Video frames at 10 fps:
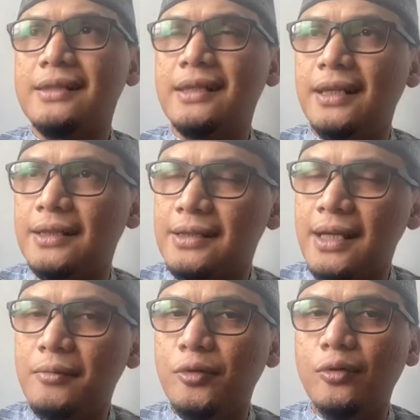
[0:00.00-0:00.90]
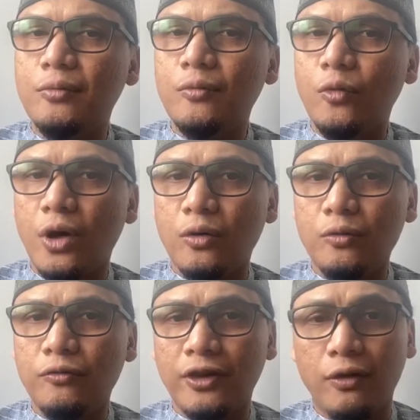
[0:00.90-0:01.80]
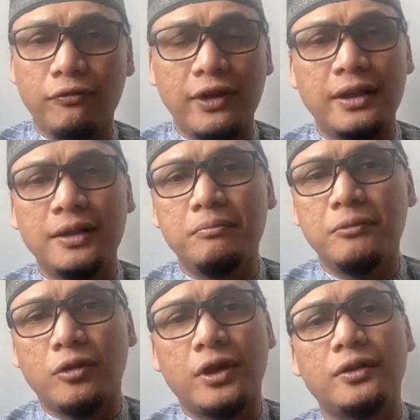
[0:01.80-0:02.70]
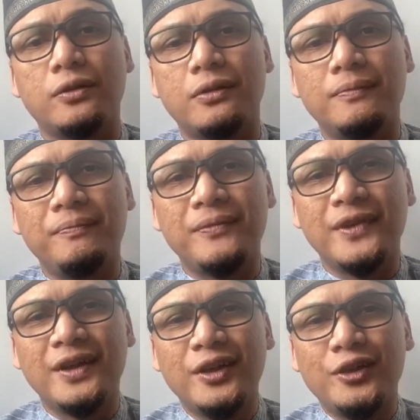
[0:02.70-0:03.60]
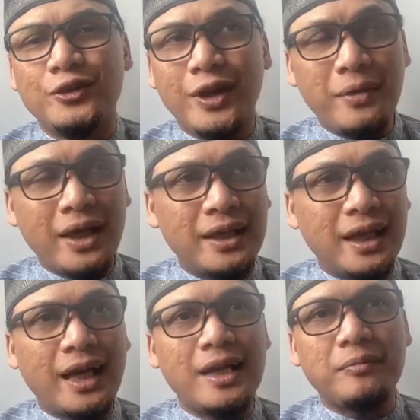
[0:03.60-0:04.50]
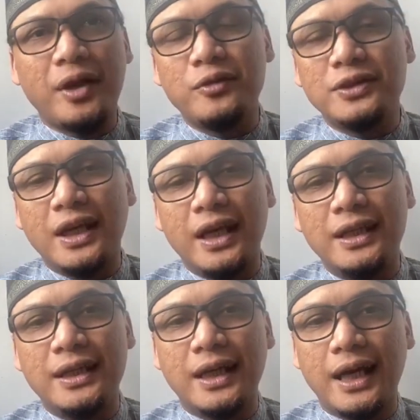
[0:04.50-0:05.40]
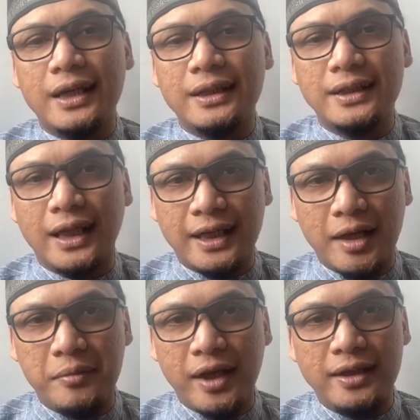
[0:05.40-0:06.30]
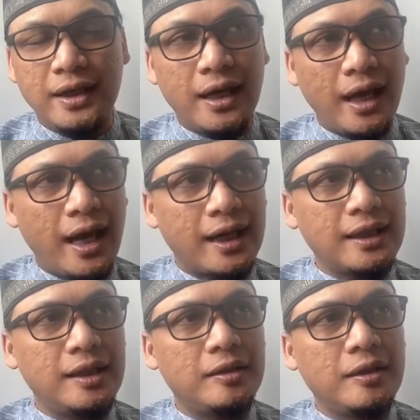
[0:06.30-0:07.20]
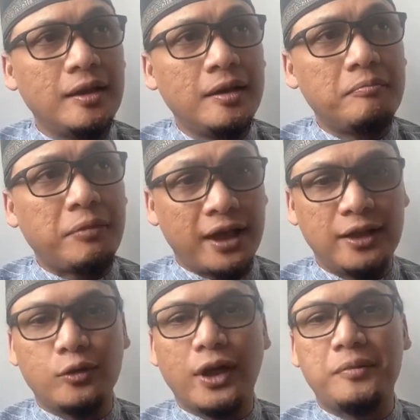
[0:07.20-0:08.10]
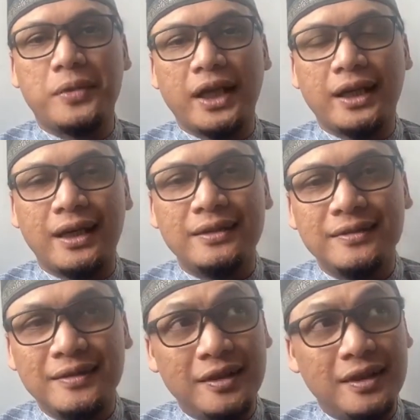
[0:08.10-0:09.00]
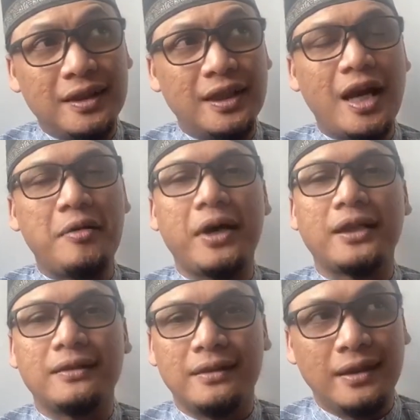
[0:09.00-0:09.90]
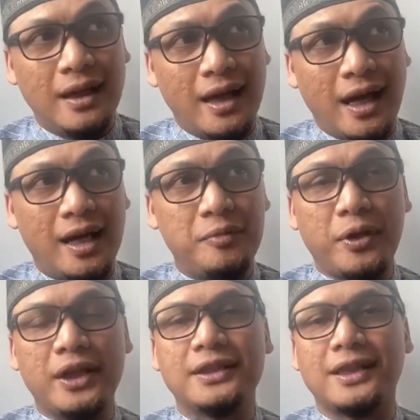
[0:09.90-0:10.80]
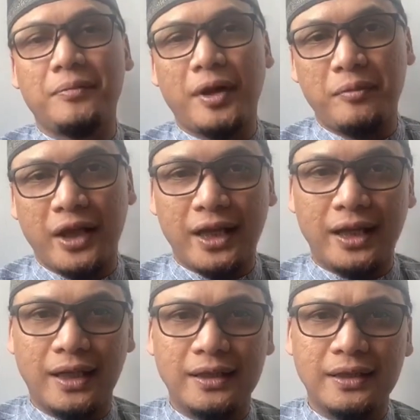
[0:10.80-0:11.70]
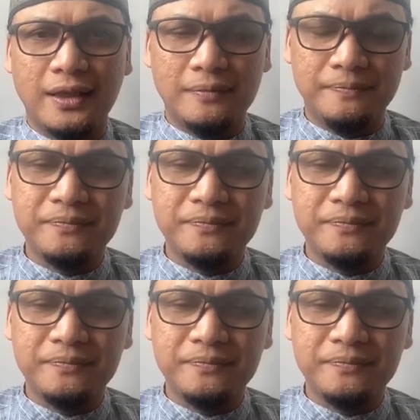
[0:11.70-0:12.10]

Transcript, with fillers: hisabuhum fi mu'ridun. Sudah makin dekat manusia ini dengan yang namanya hari perhitungan mereka, kiamat, hari penghisapan mereka nantinya.